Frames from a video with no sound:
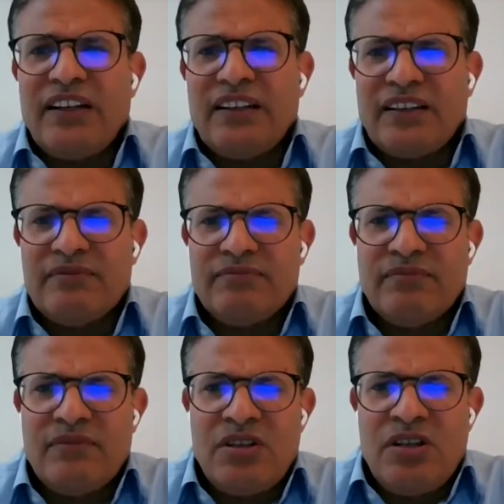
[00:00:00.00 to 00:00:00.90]
دقيق
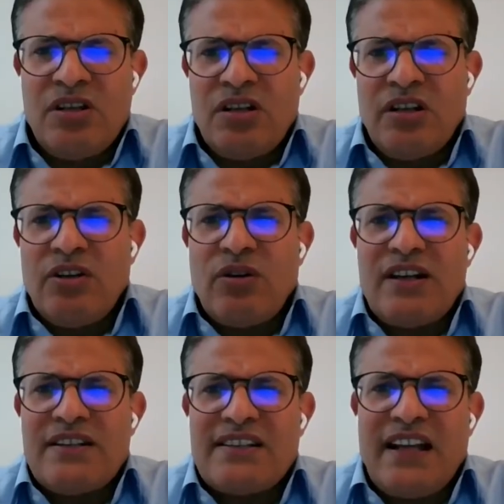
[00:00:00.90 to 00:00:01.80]
لانه
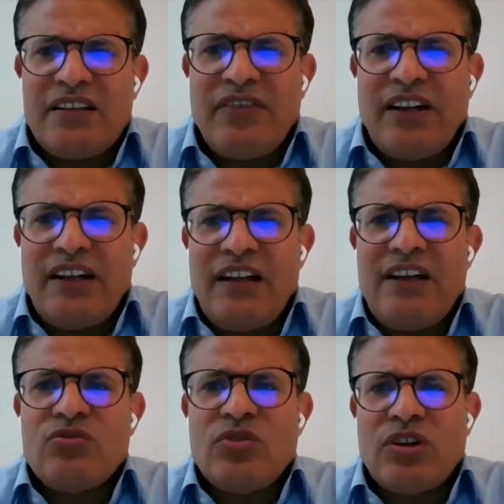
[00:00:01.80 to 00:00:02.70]
قيس سعيد فعلا
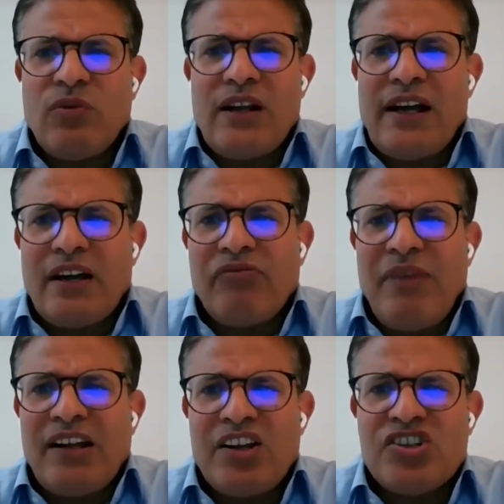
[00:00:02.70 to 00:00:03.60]
لا يدرك ولا يعرف
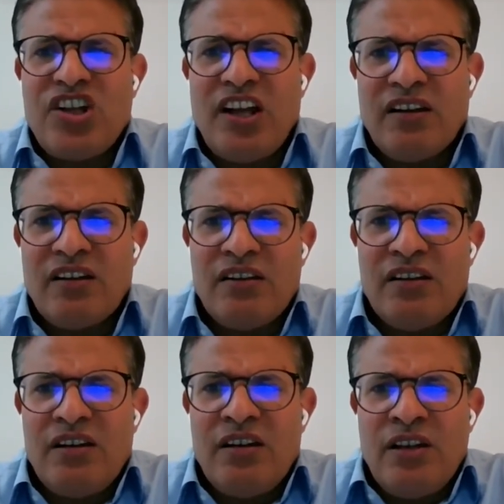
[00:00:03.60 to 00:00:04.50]
معنى الرجال
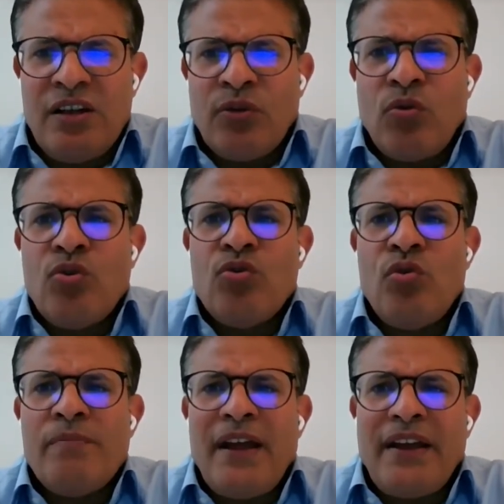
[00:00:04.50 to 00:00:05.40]
لكل
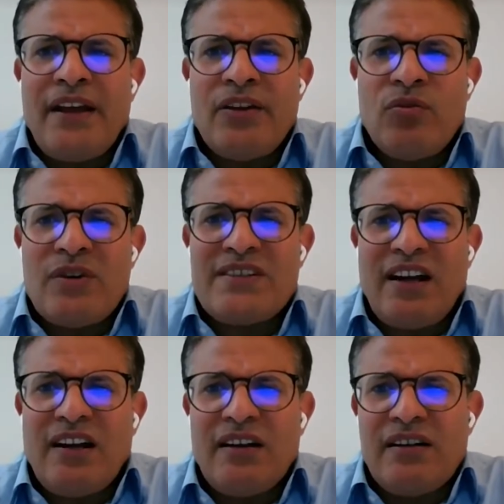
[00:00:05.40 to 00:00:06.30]
يوم يعني
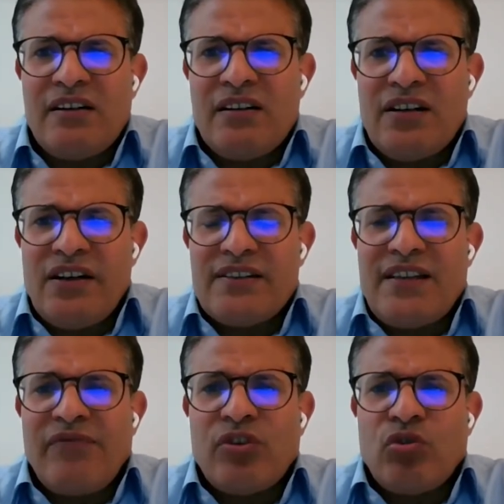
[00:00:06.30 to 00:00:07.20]
يوسع آه،
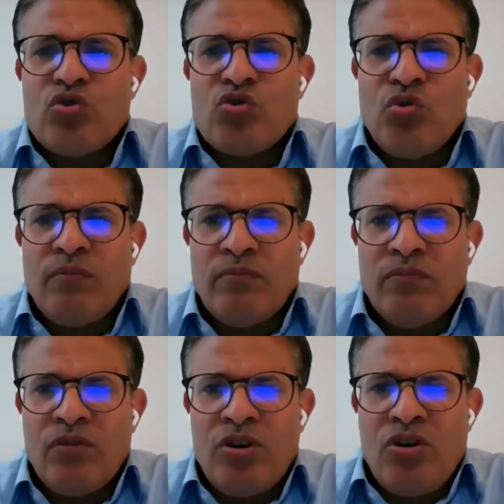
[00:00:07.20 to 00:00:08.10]
صف
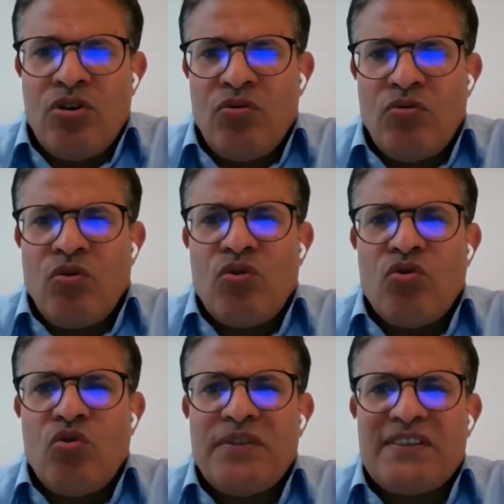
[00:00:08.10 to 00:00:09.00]
الخصوم
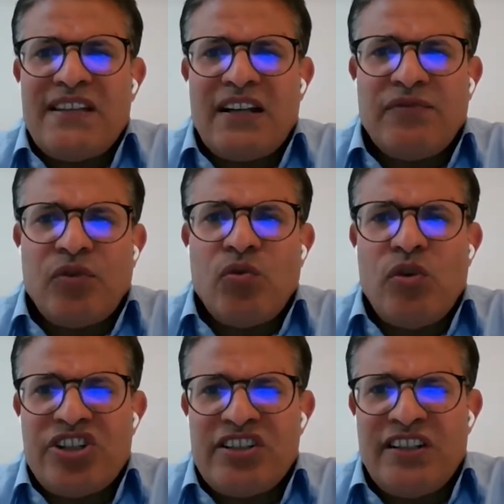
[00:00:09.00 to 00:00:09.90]
وكل يوم يستهدف
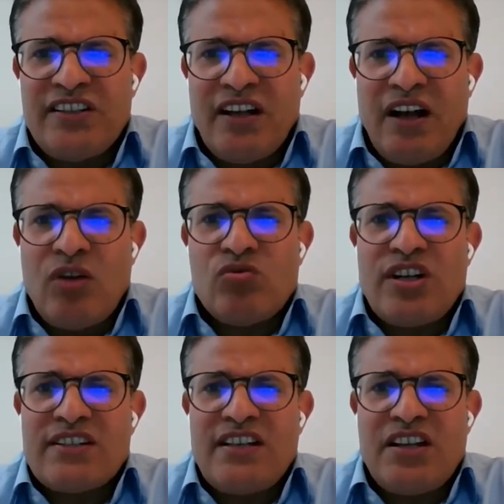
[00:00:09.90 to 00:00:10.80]
قوه جديده او
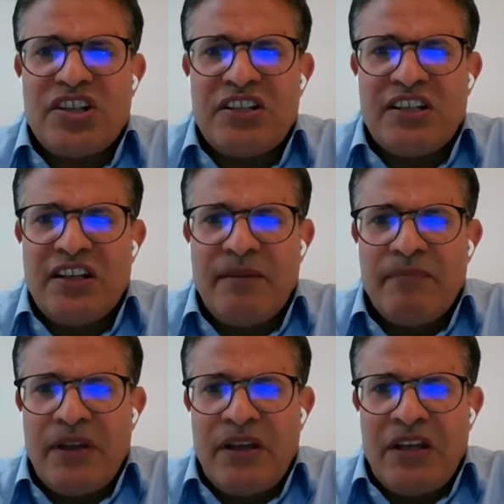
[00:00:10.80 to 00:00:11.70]
شخصيه جديده
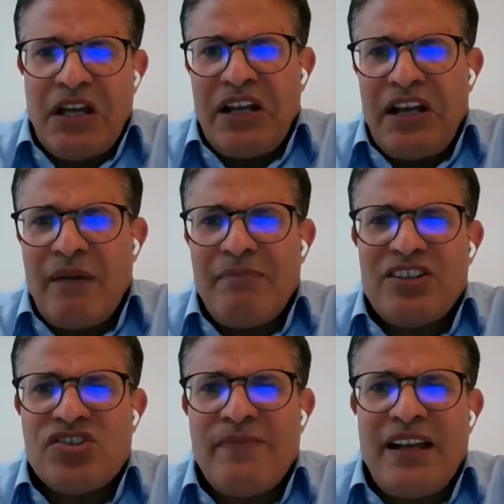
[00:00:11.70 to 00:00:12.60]
يعني
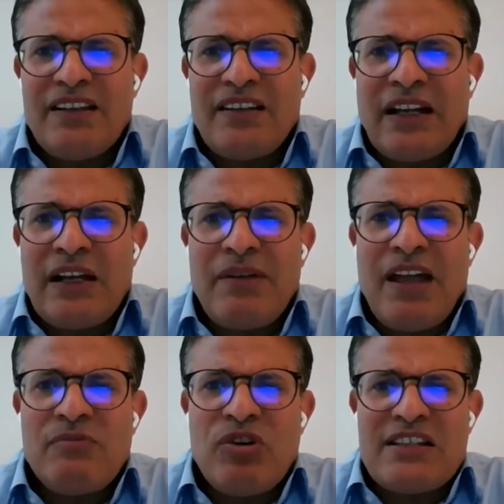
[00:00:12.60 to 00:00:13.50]
حماد جبالي تقريبا
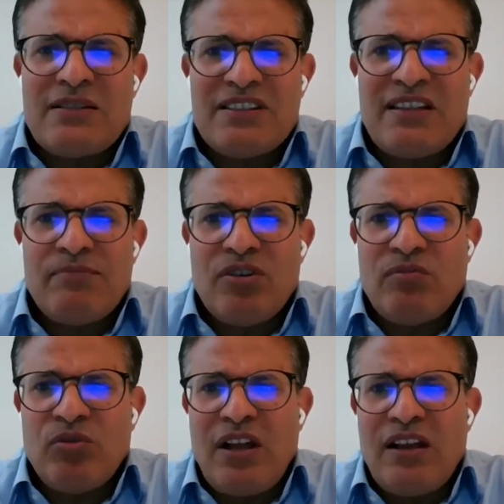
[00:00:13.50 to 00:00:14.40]
كان ملازم الصمت
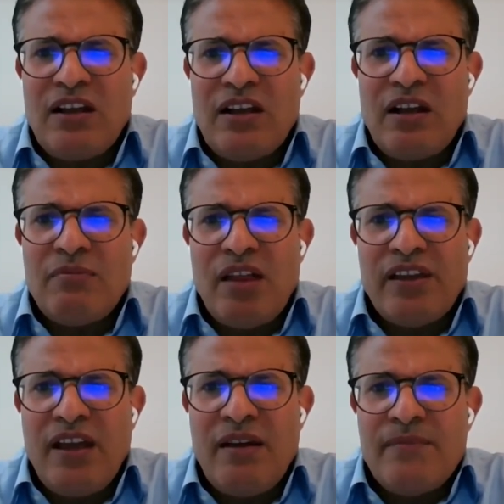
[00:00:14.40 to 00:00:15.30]
المده
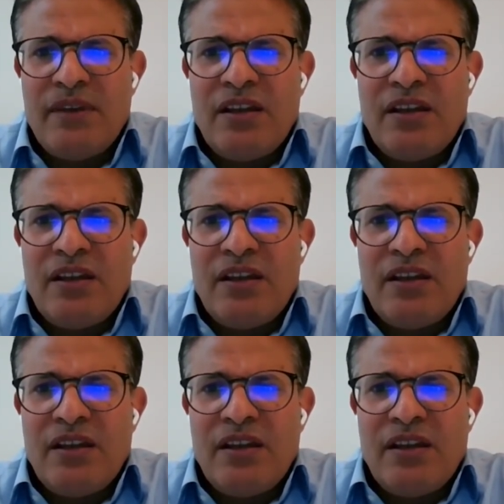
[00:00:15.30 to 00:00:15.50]
الماضيه